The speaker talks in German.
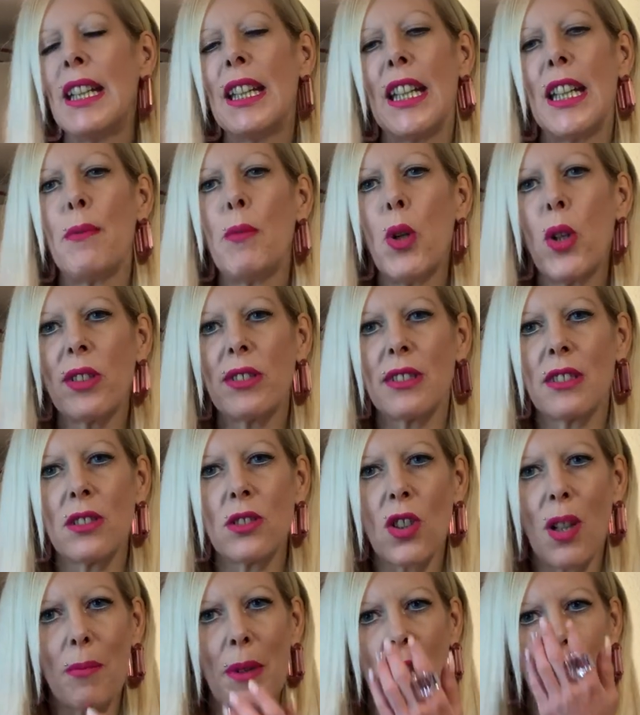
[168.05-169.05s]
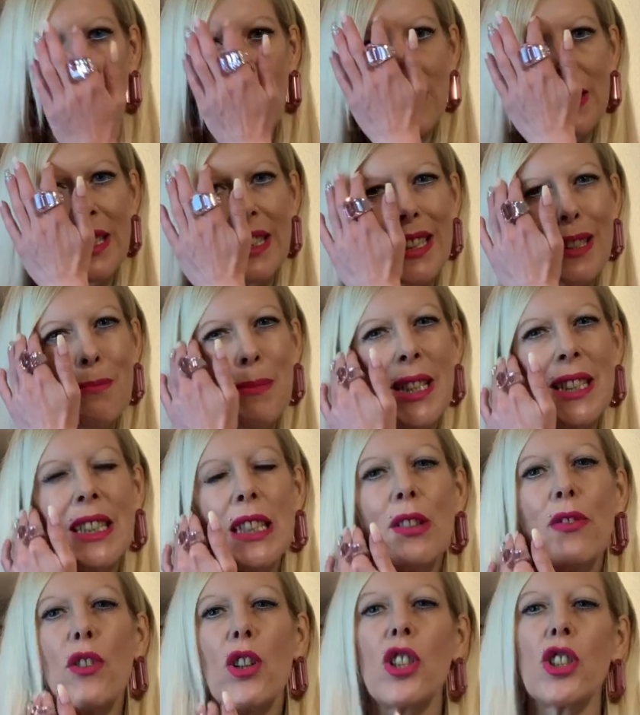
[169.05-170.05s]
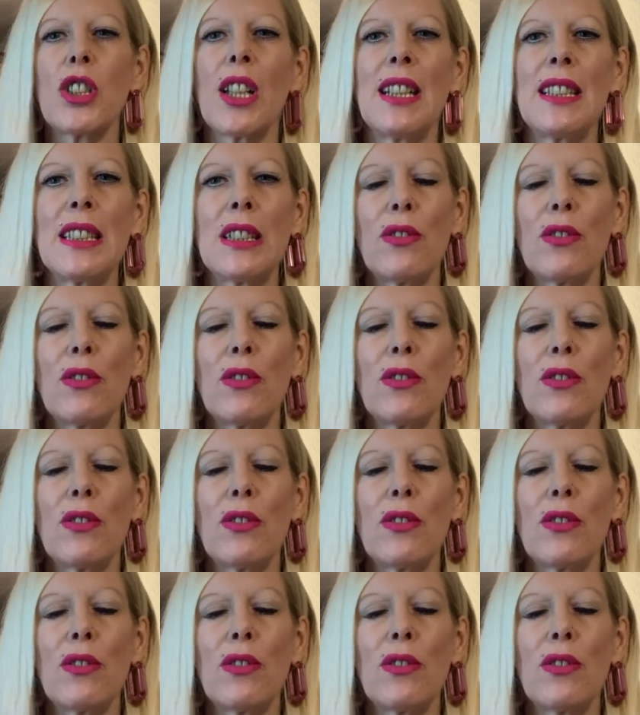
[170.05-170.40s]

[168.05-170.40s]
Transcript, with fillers: Im höchsten Sommer könnte ich ihn mir nicht vorstellen.